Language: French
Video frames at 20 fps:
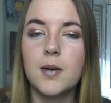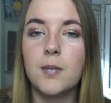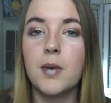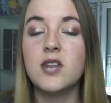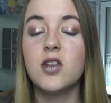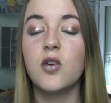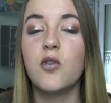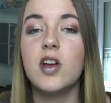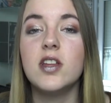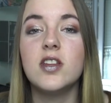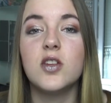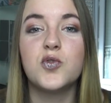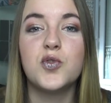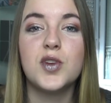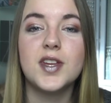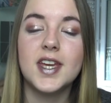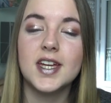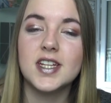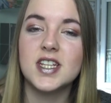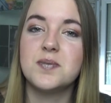Ouais, donc bah voilà, dans
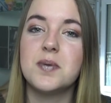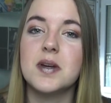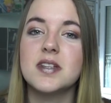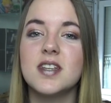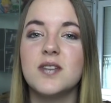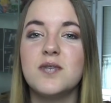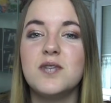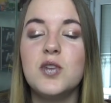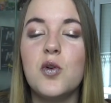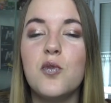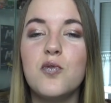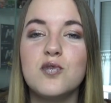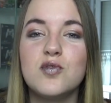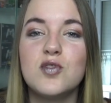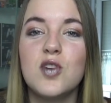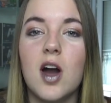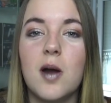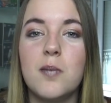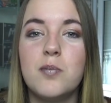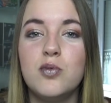tous les cas, j'espère que cette vidéo
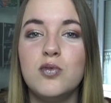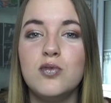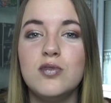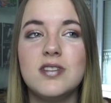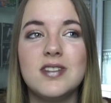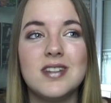vous aura plu.